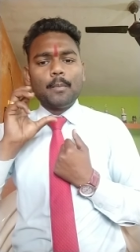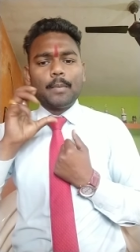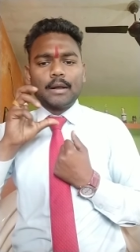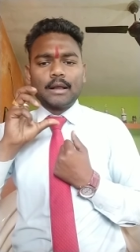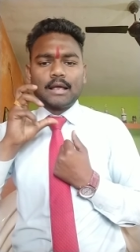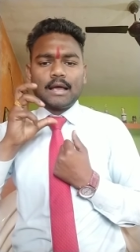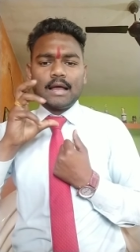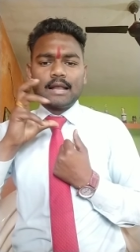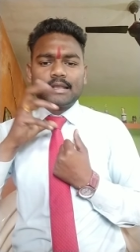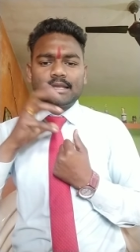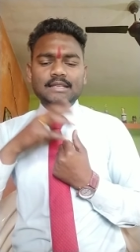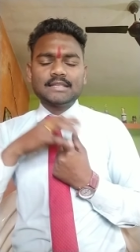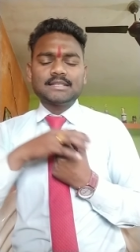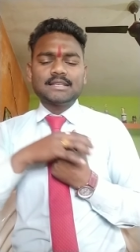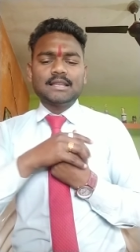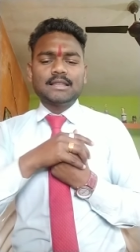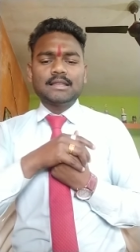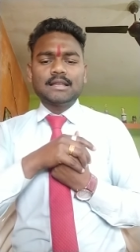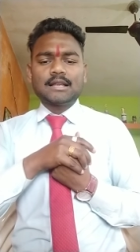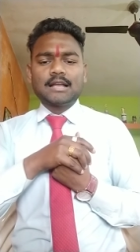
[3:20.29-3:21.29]
प्रकार के
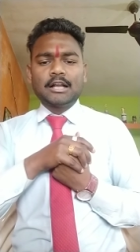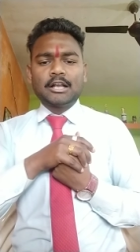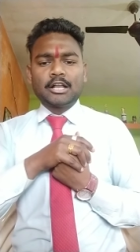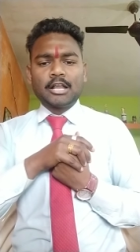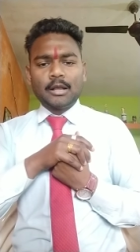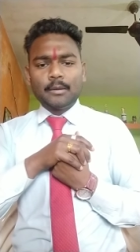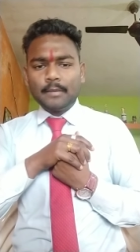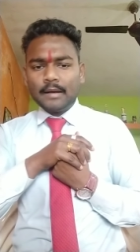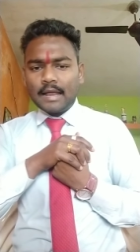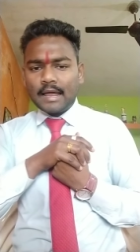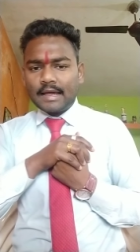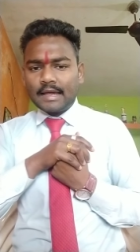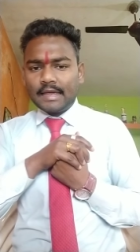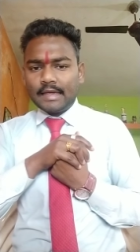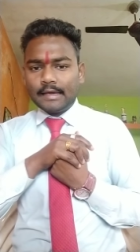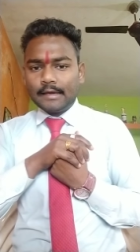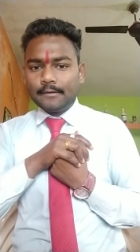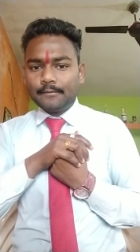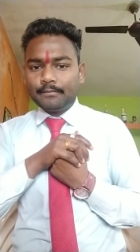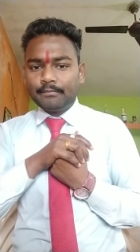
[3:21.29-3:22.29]
इसके अंदर कंटेंट मिलाए गए
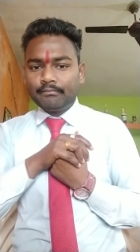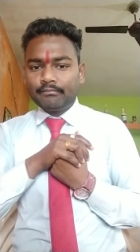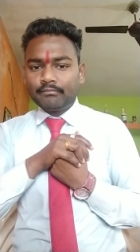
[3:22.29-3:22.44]
हैं